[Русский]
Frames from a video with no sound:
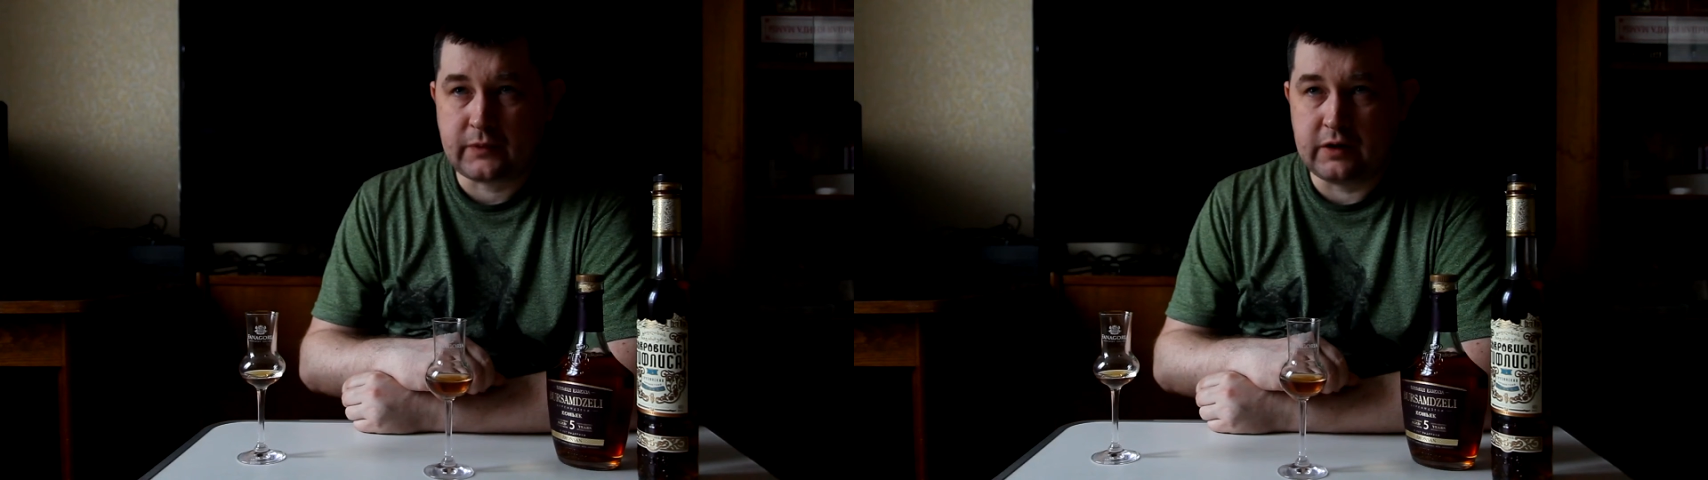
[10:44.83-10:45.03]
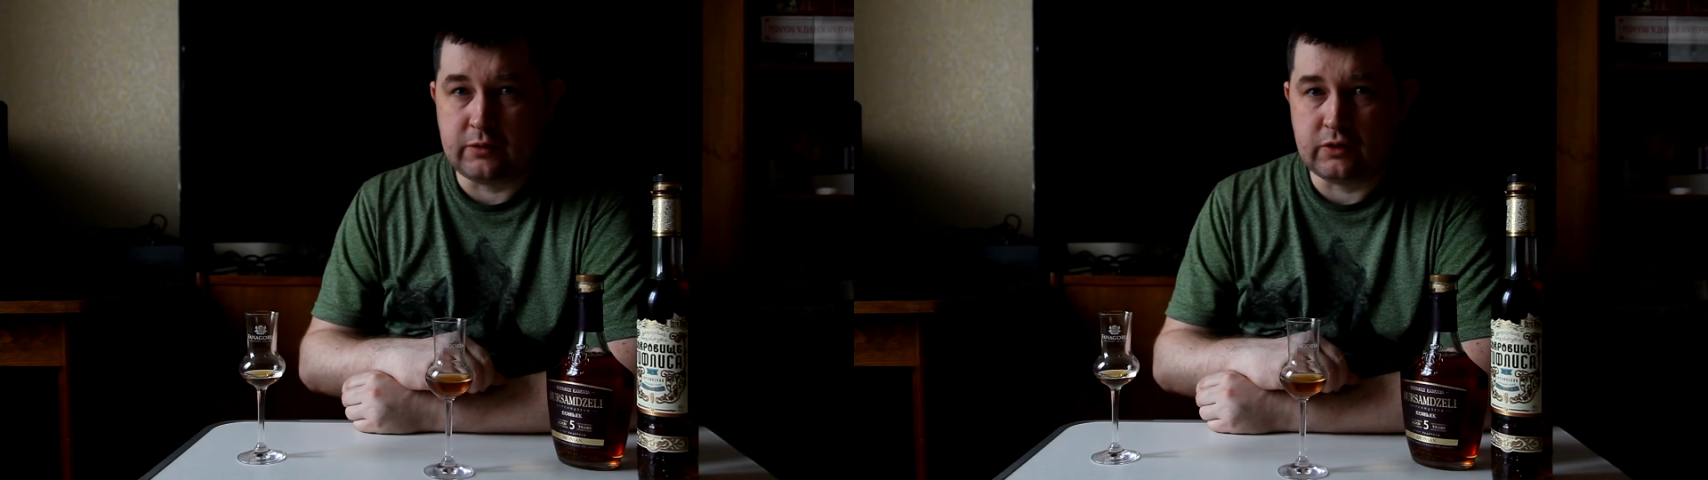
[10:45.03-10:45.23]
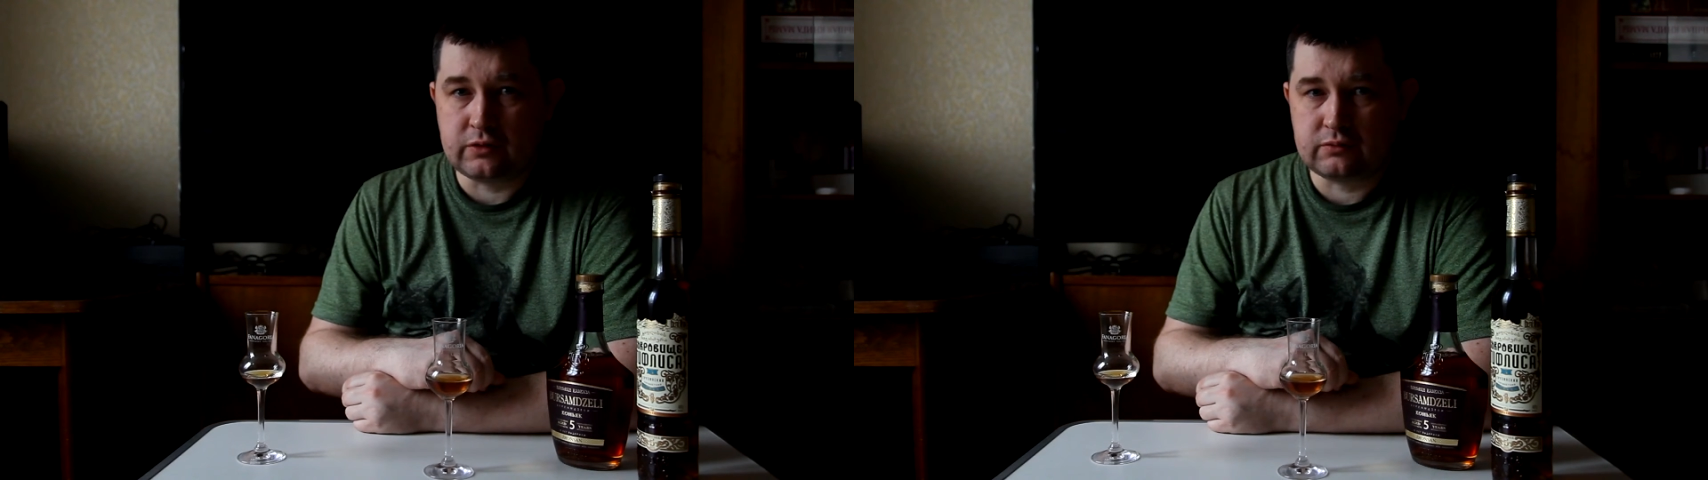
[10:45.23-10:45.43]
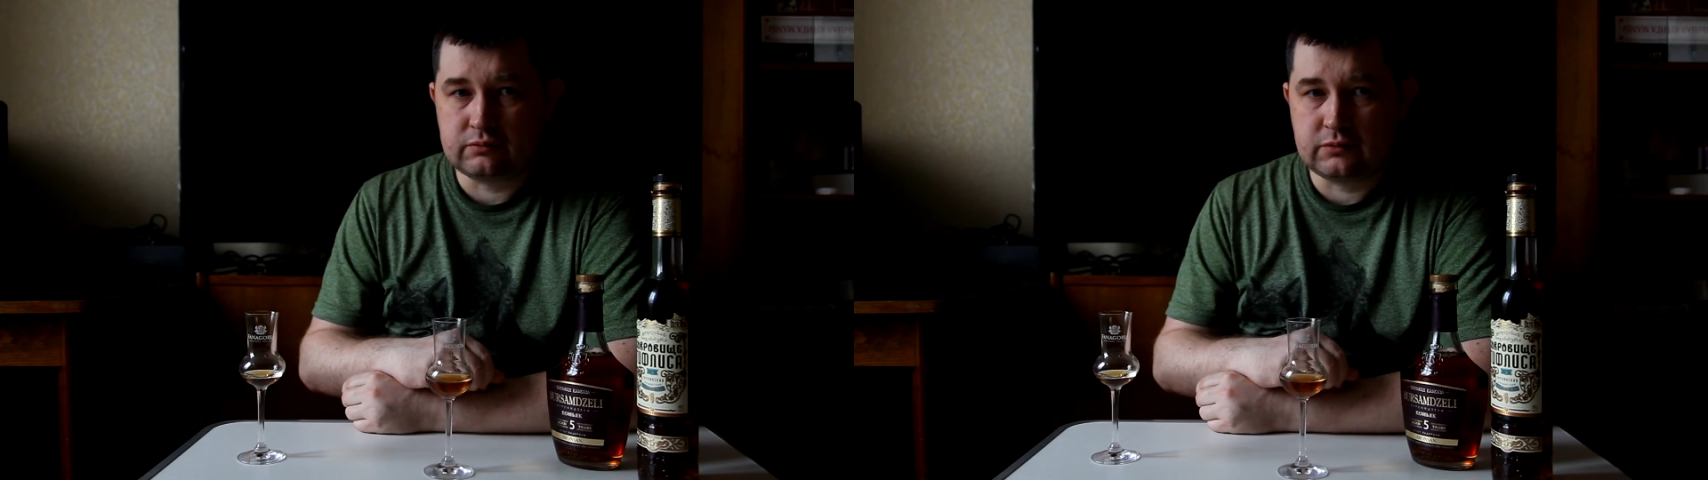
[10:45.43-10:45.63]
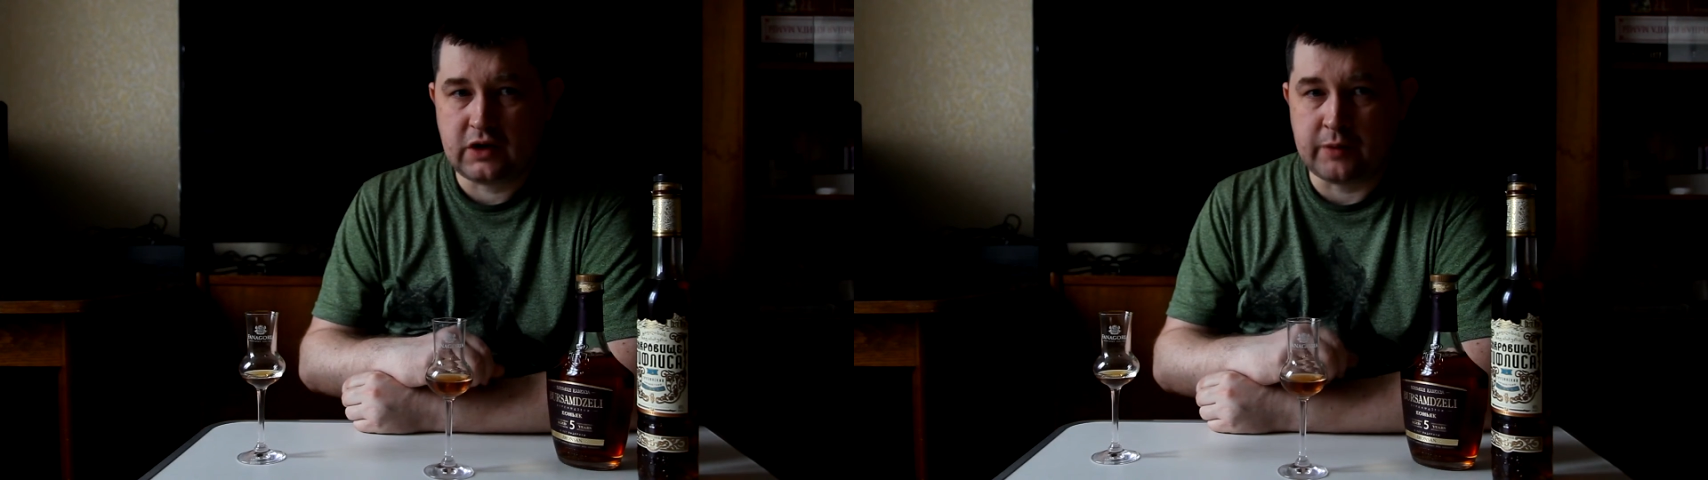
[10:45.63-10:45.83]
Именно вот
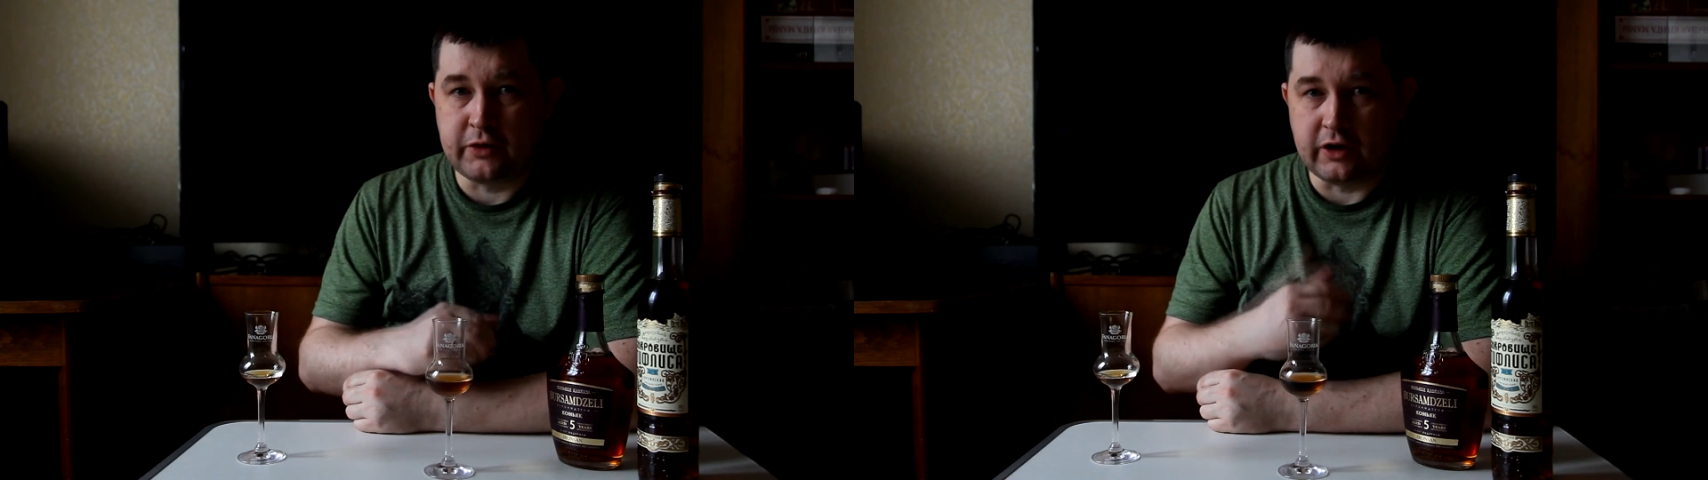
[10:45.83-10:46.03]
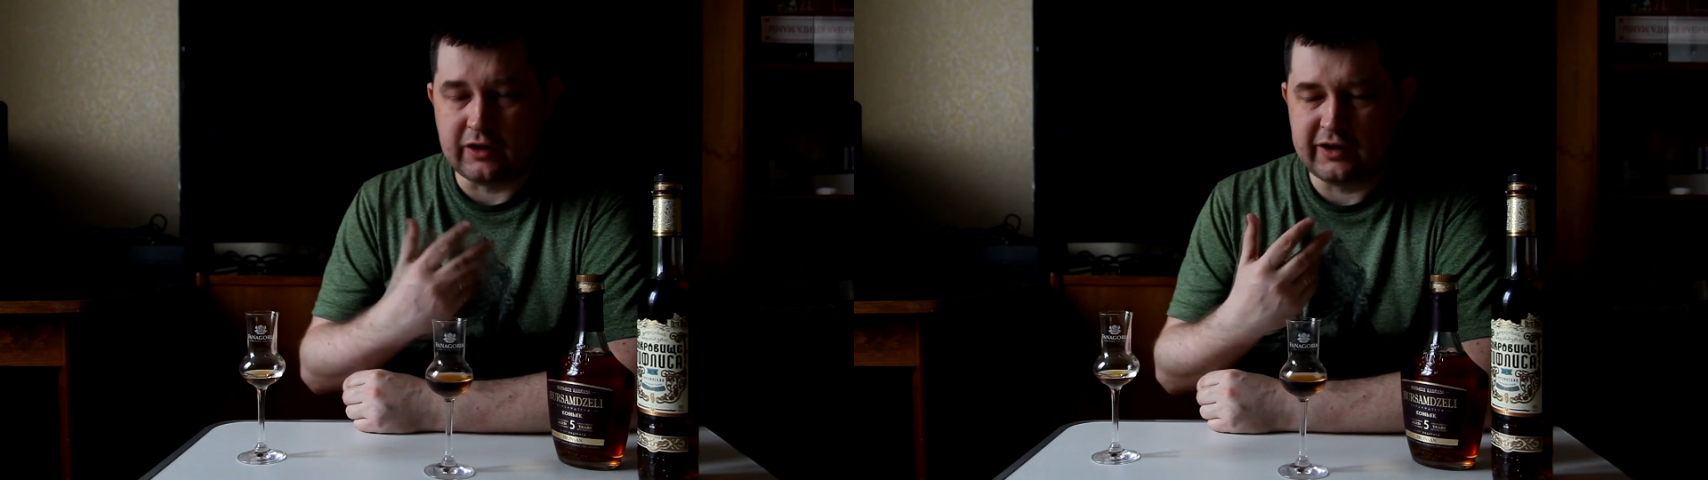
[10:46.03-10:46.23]
обдал,